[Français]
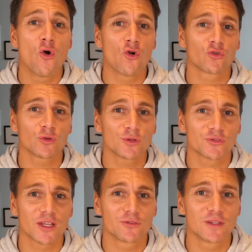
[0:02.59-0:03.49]
Aujourd'hui
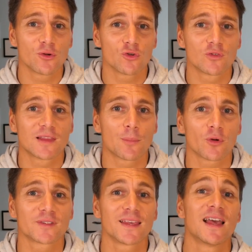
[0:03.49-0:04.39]
dans cette vidéo, je vais
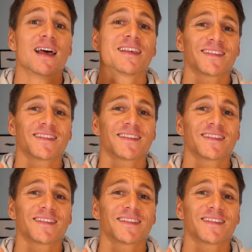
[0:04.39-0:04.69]
t'apporter